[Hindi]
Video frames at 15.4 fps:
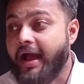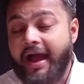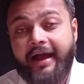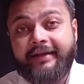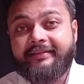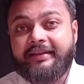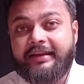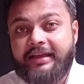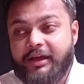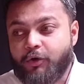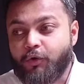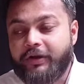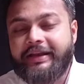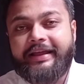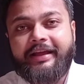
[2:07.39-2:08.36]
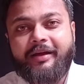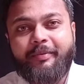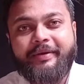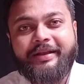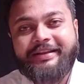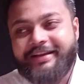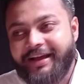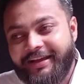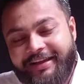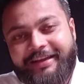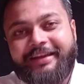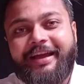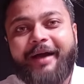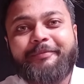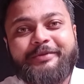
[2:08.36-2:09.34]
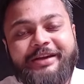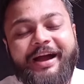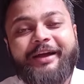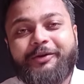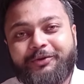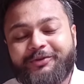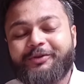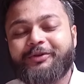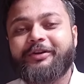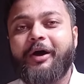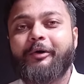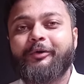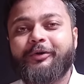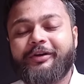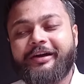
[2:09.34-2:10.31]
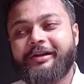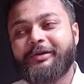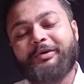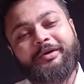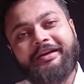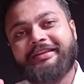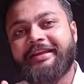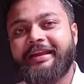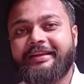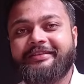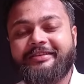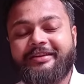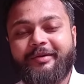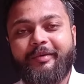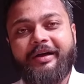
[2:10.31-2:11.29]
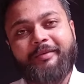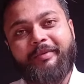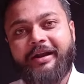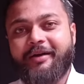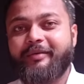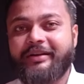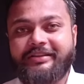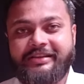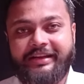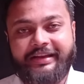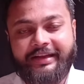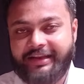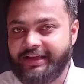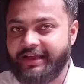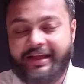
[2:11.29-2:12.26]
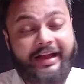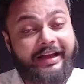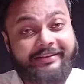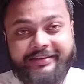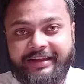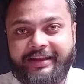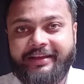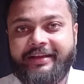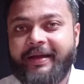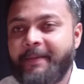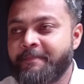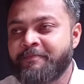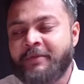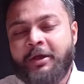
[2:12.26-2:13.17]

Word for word: ऐसा नहीं है कोई लिंक मिल जाएगी कि आप जाके उसको डाउनलोड कर लोगे देन इसके बाद बड़ा बड़ा चलने लगेगा ऐसा नहीं है